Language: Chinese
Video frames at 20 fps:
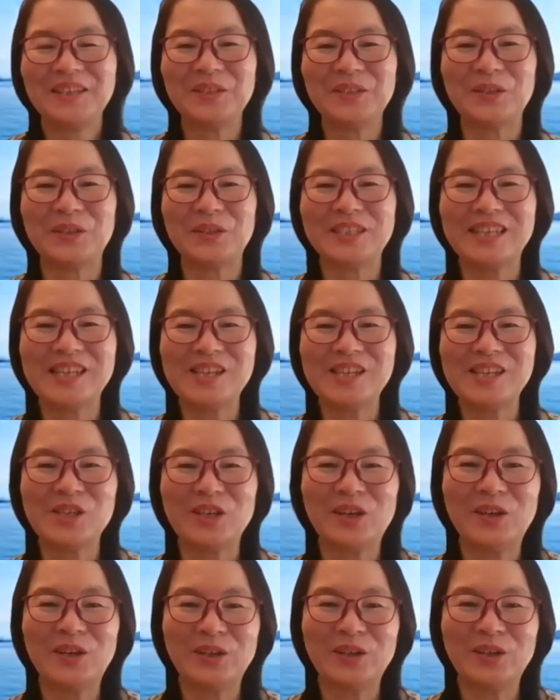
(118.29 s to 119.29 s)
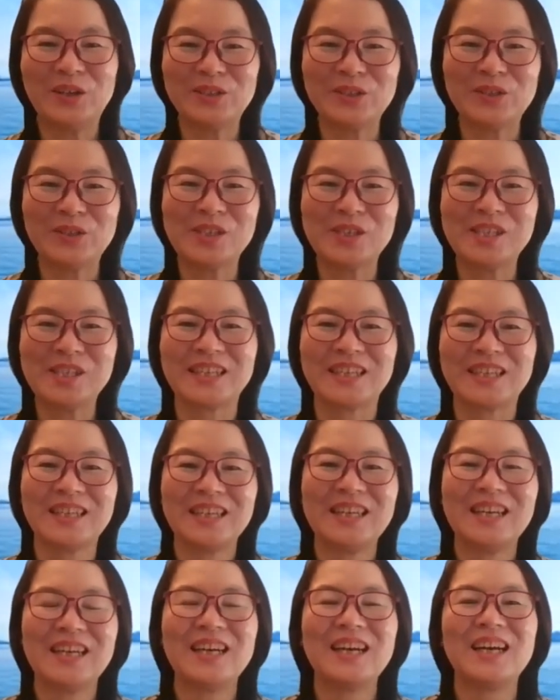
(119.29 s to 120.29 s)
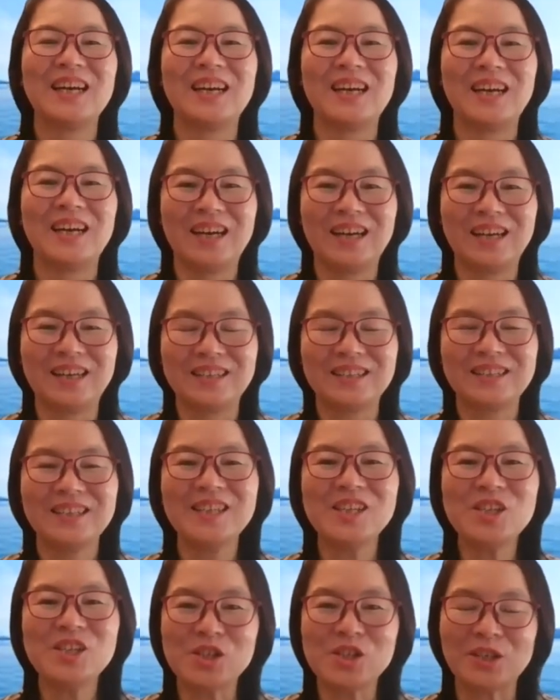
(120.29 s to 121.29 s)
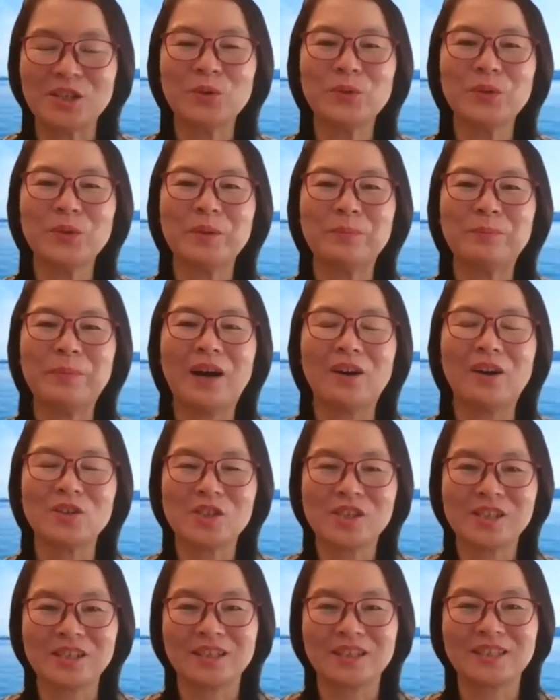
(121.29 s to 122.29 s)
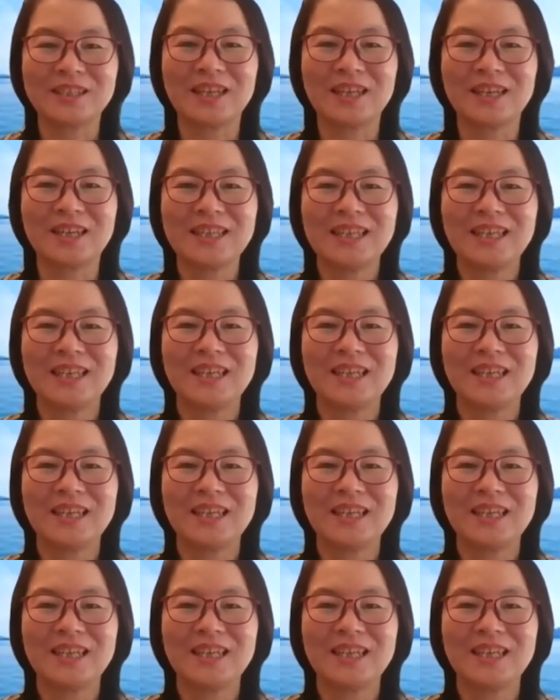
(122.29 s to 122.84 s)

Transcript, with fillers: 有些时候就是啊，一直会保持着。